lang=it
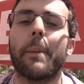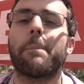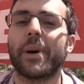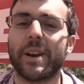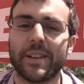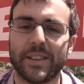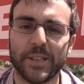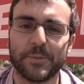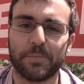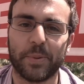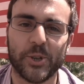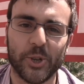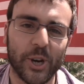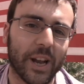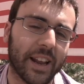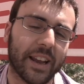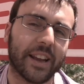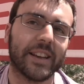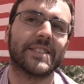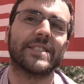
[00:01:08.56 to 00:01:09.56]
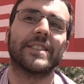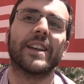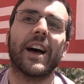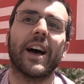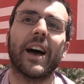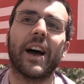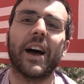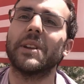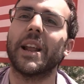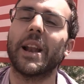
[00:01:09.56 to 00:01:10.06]
La parte speciale che
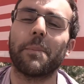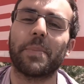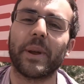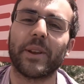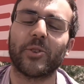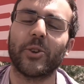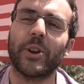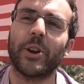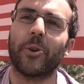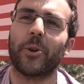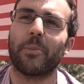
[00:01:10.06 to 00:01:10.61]
sta nelle persone